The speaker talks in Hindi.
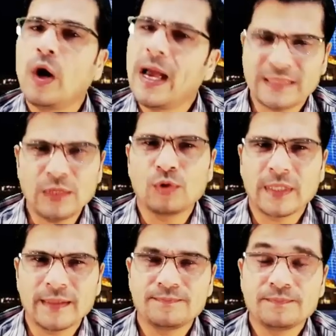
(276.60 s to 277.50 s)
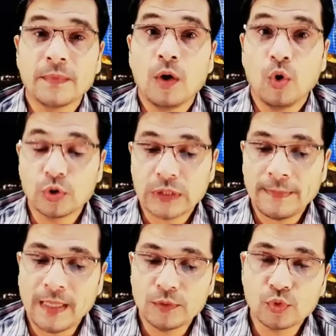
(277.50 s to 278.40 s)
ऐसे ही होता है और उसके
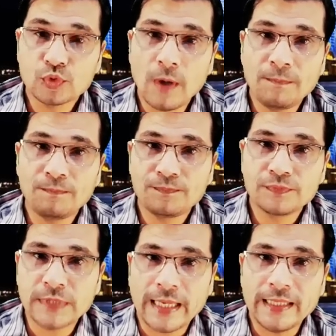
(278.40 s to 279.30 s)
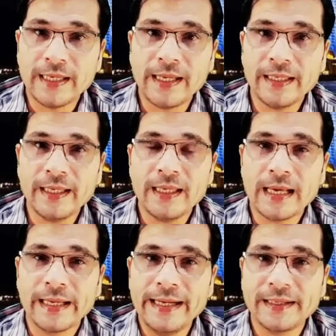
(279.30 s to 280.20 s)
बाद उसको आप साइन करेंगे
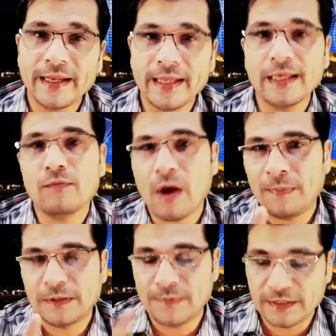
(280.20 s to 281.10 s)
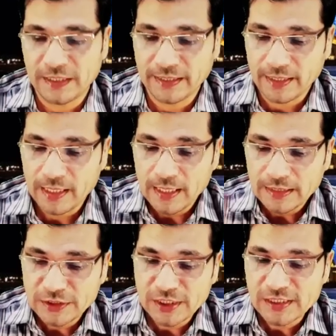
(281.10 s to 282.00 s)
एग्रीड करेंगे वापस भेजेंगे
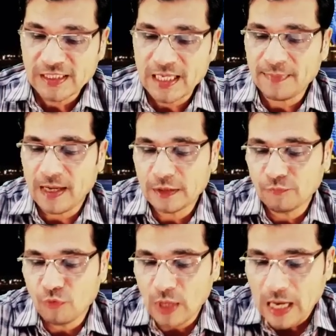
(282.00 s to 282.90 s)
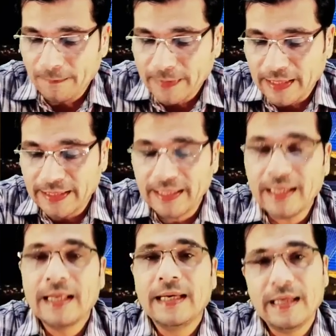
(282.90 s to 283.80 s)
जिसके बाद वो आपके लिए
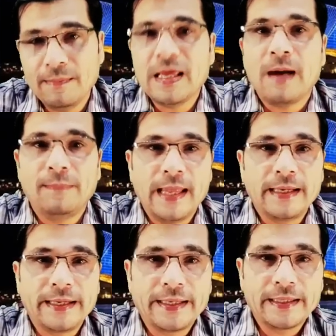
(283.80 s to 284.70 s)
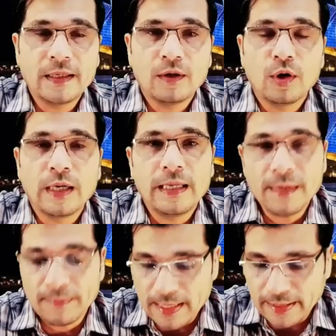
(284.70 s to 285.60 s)
लिमी अप्लाई करेगा और लिमी
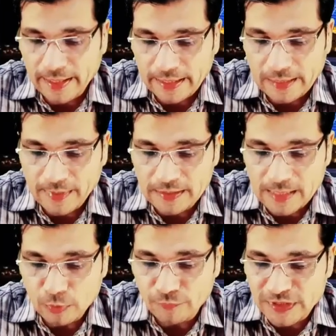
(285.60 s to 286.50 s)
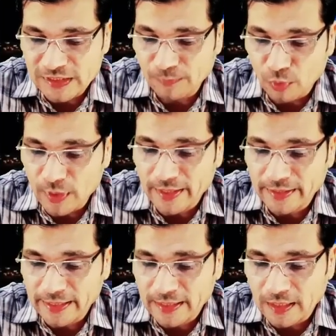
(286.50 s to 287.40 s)
अप्लाई करने के बाद आपको वीज़ा सपोर्ट लेटर
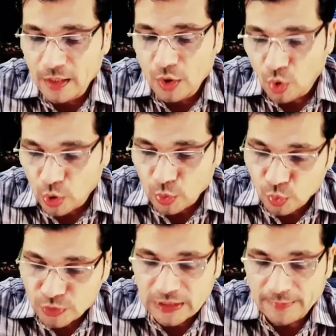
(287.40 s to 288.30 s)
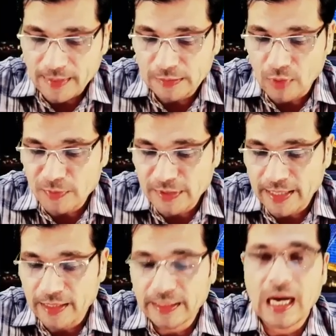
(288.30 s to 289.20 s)
देगा और उसके बाद वो आपसे
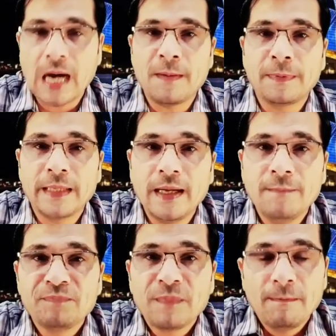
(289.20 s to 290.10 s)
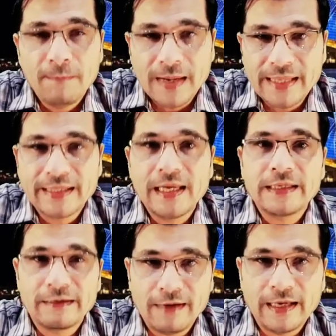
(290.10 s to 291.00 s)
कहेगा कि आप अपना मेडिकल
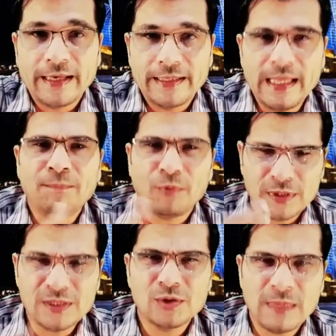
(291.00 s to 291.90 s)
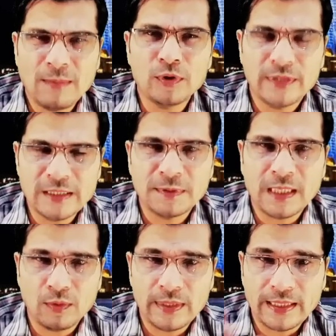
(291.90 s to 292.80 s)
करवा लें ये प्रोसेस मैंने बहुत तेज़ बता
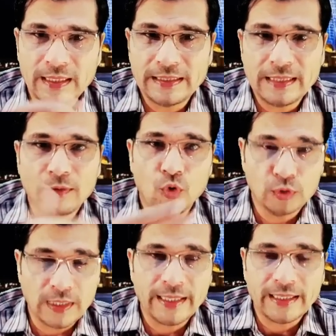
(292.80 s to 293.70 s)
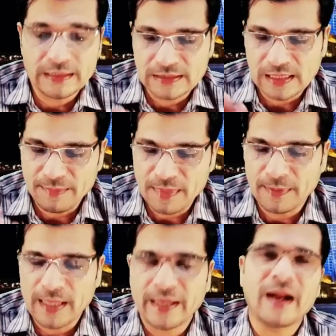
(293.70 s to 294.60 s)
रहा हूँ लेकिन ये होता है कि जैसे लिमी
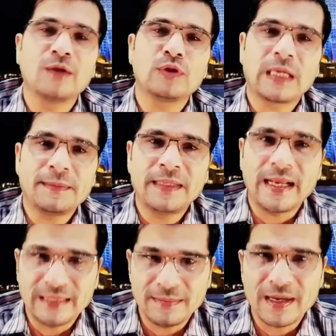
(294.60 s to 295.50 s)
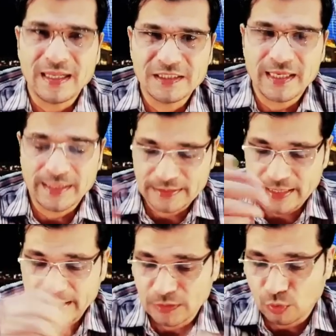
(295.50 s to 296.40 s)
अप्लाई करेगा तो तकरीबन ढाई तीन महीने लग जाएंगे इस
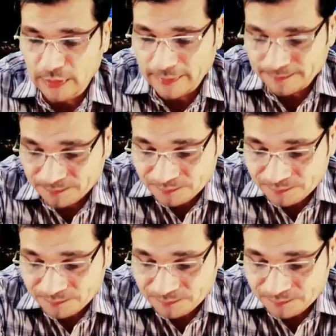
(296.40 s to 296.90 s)
तरीके से होता है